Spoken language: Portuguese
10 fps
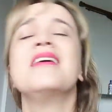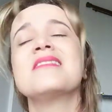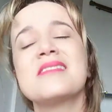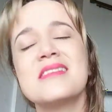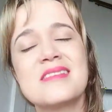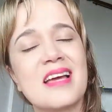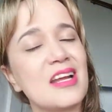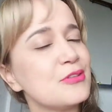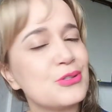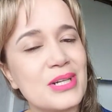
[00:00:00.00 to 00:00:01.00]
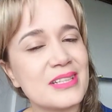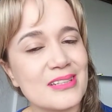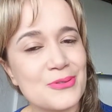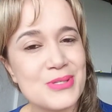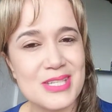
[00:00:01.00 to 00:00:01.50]
Se inscreva no
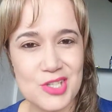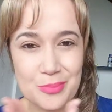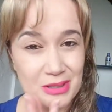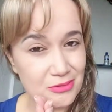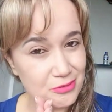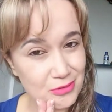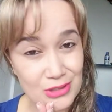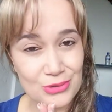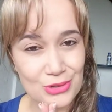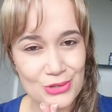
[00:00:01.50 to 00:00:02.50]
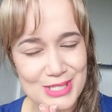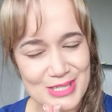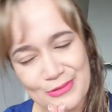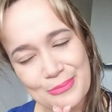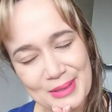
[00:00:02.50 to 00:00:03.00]
canal, seja bem-vindo à
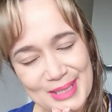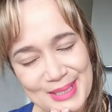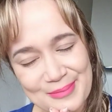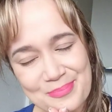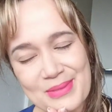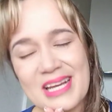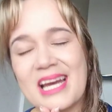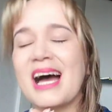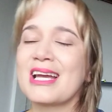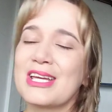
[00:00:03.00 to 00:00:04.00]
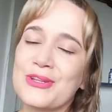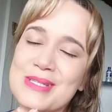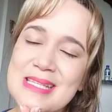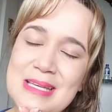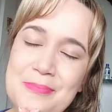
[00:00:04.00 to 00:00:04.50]
nossa família. Aqui
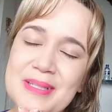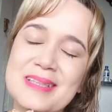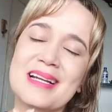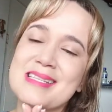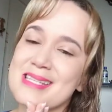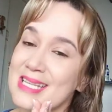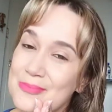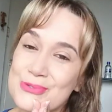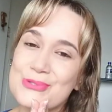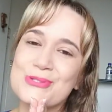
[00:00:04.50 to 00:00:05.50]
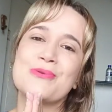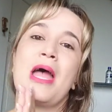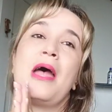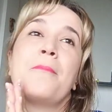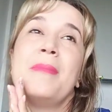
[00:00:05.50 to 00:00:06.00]
nós sempre trazemos
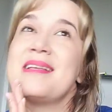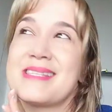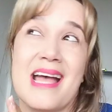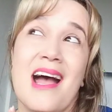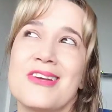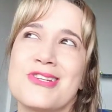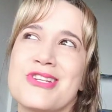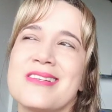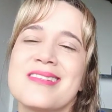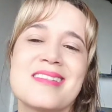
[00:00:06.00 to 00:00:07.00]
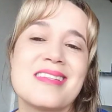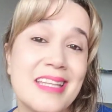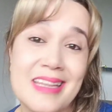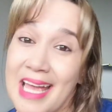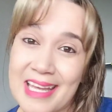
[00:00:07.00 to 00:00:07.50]
mensagens,
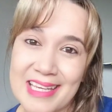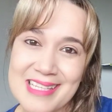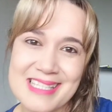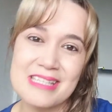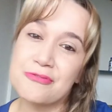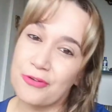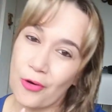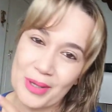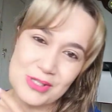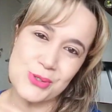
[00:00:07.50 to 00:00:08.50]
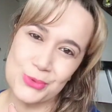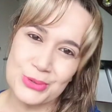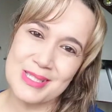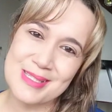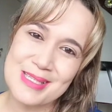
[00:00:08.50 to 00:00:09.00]
ideias,
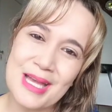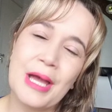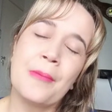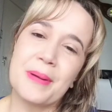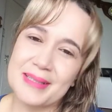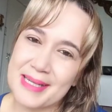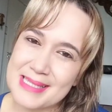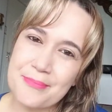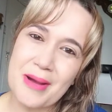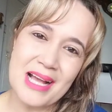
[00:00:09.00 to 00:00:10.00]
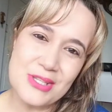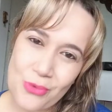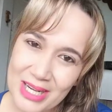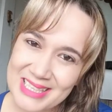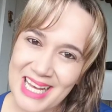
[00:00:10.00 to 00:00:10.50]
informações para trazer mais
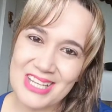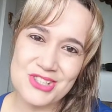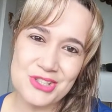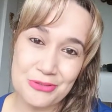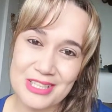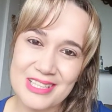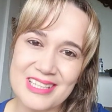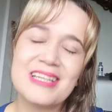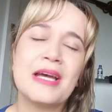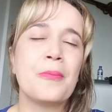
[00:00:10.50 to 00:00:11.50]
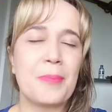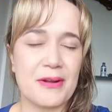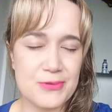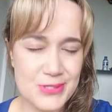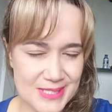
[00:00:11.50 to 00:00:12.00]
qualidade de vida
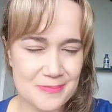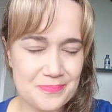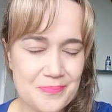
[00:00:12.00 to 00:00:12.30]
para você.